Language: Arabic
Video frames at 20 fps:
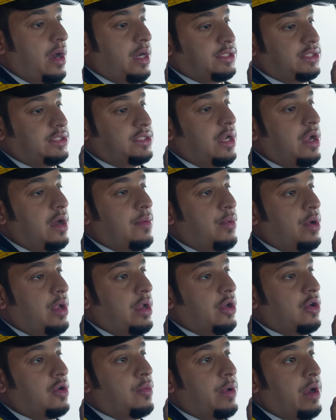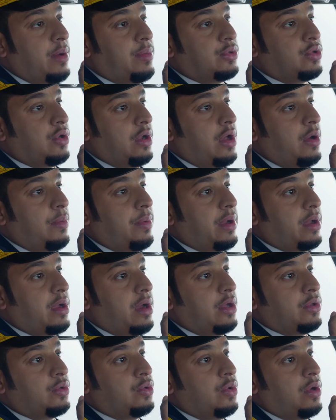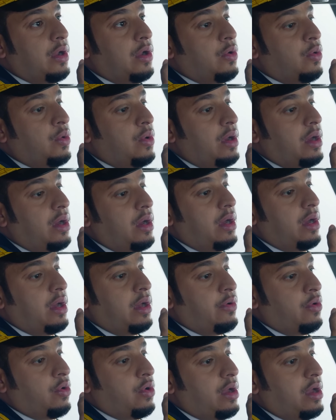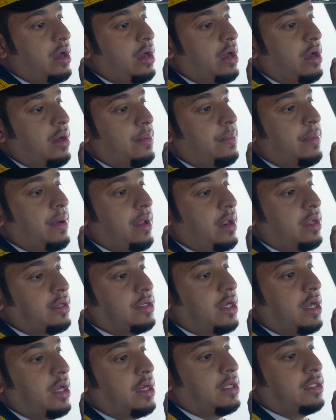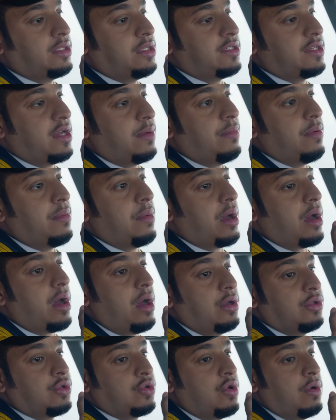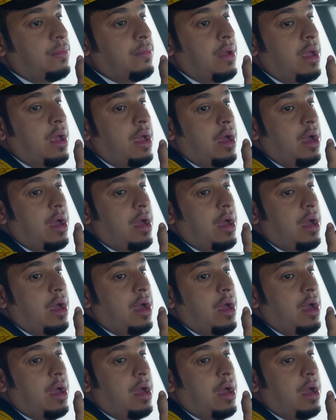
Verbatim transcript: السلام عليكم ورحمة الله وبركاته الأخوة الركاب الرجال الالتزام بمقاعدكم